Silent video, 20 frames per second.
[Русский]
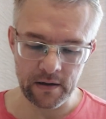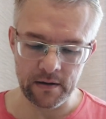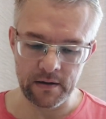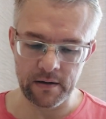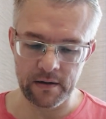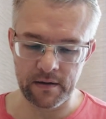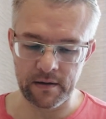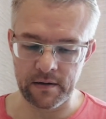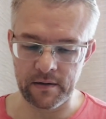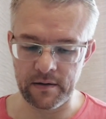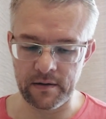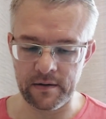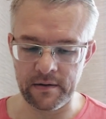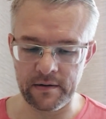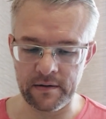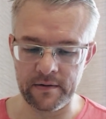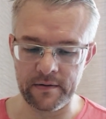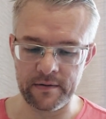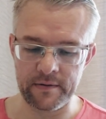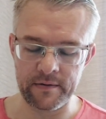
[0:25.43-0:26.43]

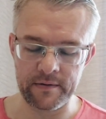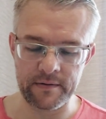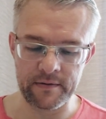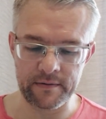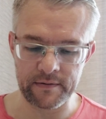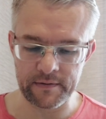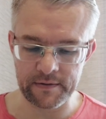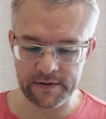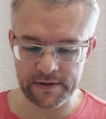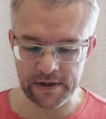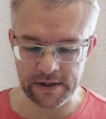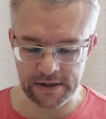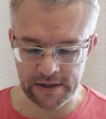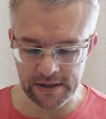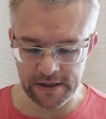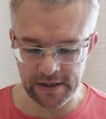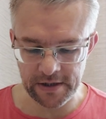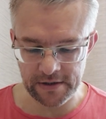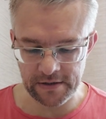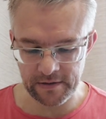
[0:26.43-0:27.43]
а, здесь,
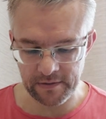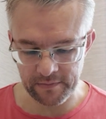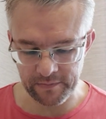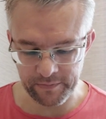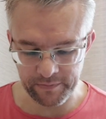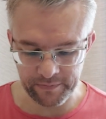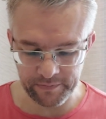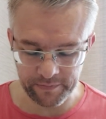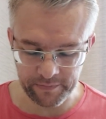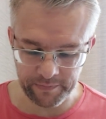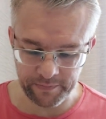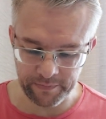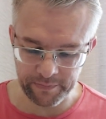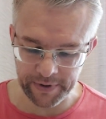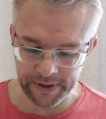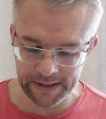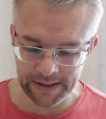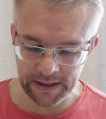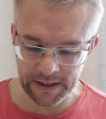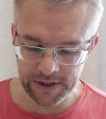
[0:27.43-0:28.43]
естественно,
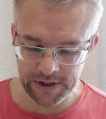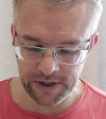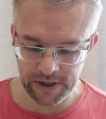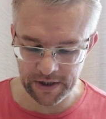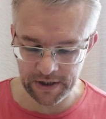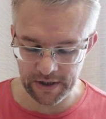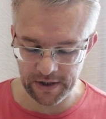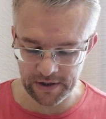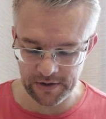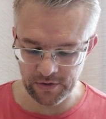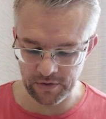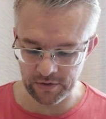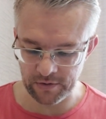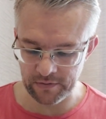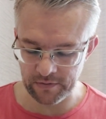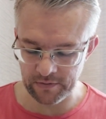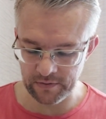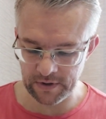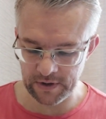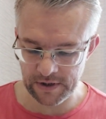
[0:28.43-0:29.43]
предложение
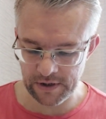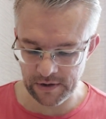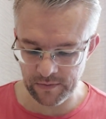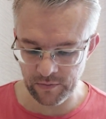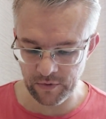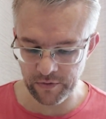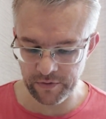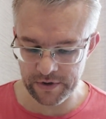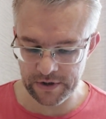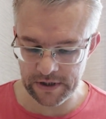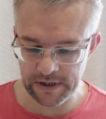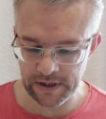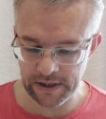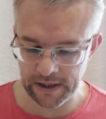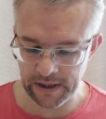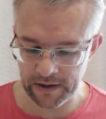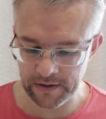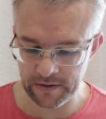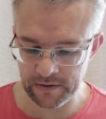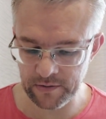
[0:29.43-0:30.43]
идет до 7
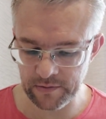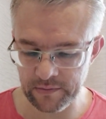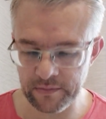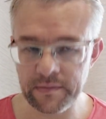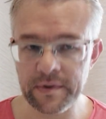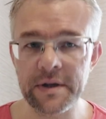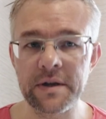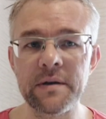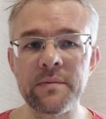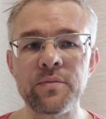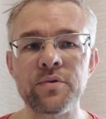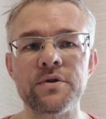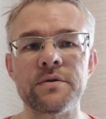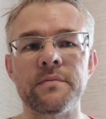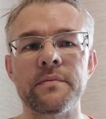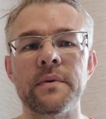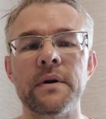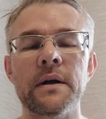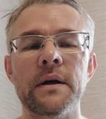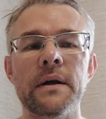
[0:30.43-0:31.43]
стиха, но мы не
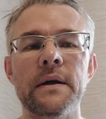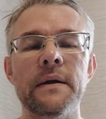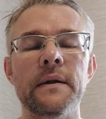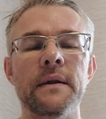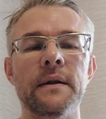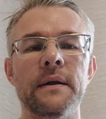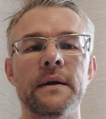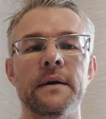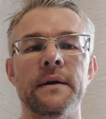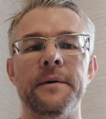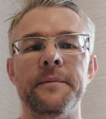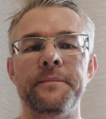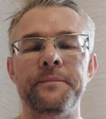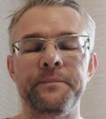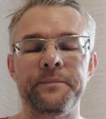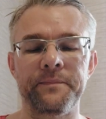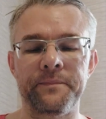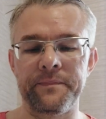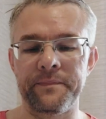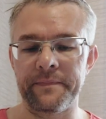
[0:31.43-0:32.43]
будем
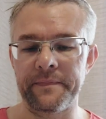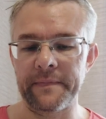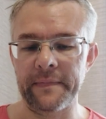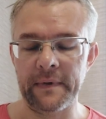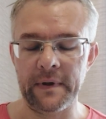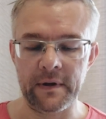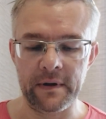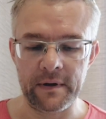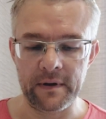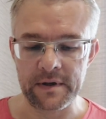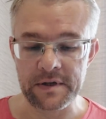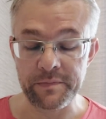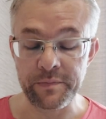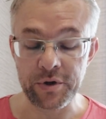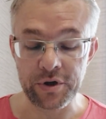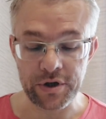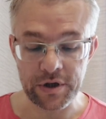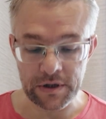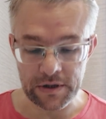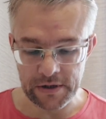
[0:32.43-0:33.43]
э,
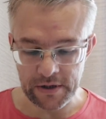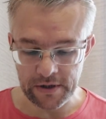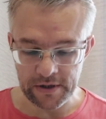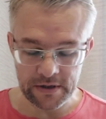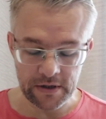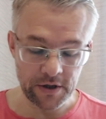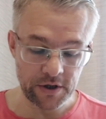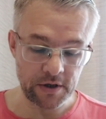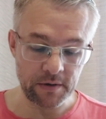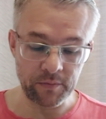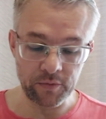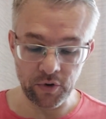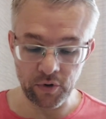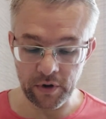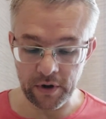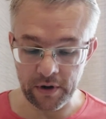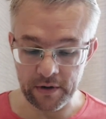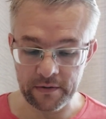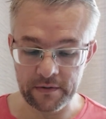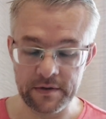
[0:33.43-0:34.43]
спешить. Слишком
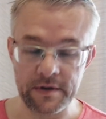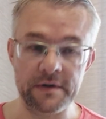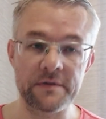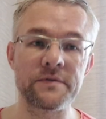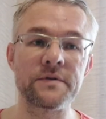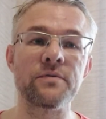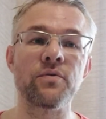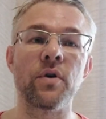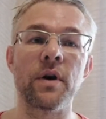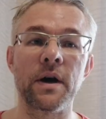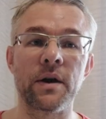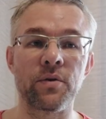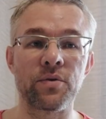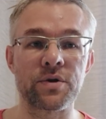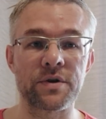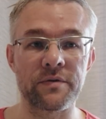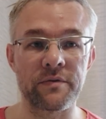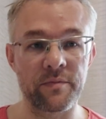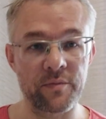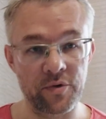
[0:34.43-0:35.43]
много здесь всего
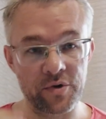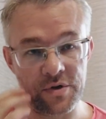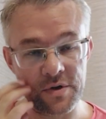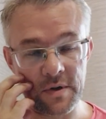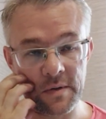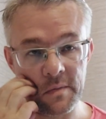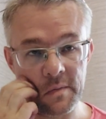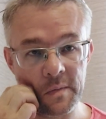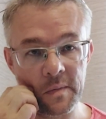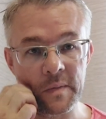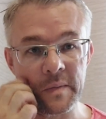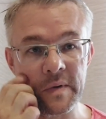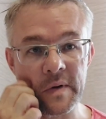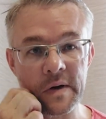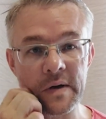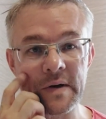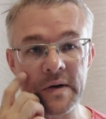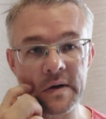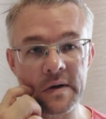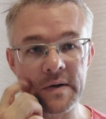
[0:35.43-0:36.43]
хорошего можно
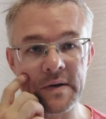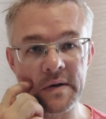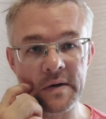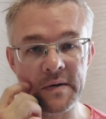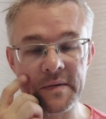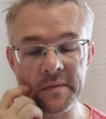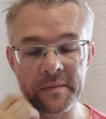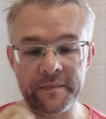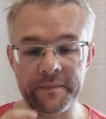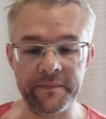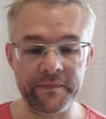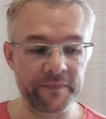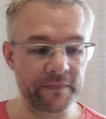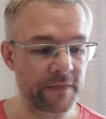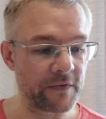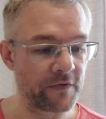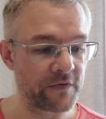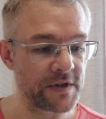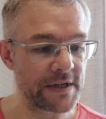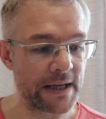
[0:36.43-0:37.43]
а,
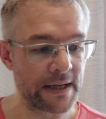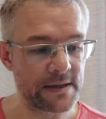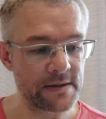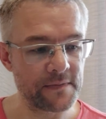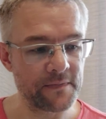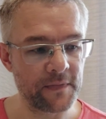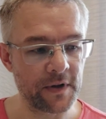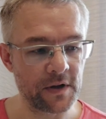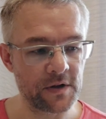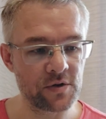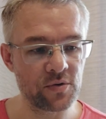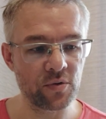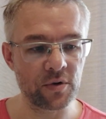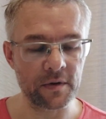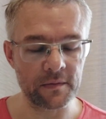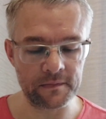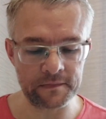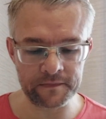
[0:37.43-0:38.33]
взять отсюда.